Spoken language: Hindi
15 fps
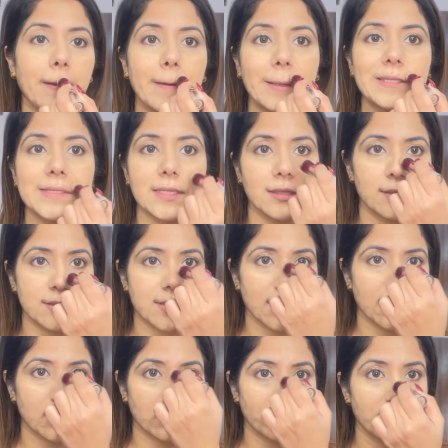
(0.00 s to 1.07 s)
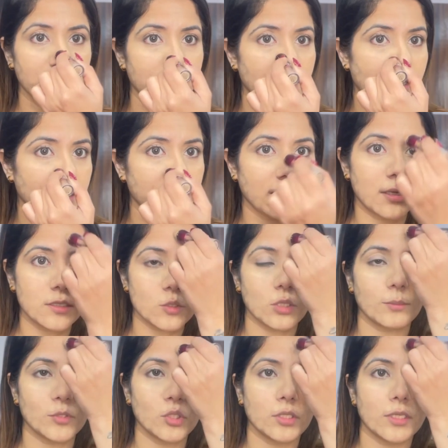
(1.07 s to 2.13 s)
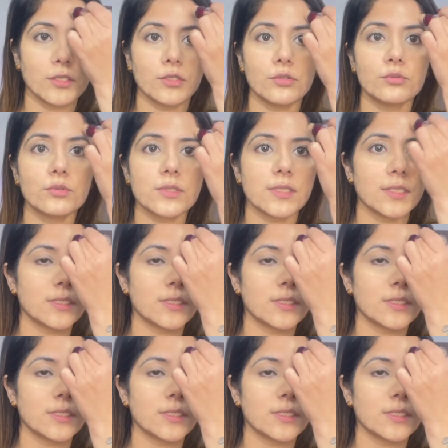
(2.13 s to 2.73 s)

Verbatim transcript: कंसीलर um, से ही कवर किया था सो एम गोन यूज़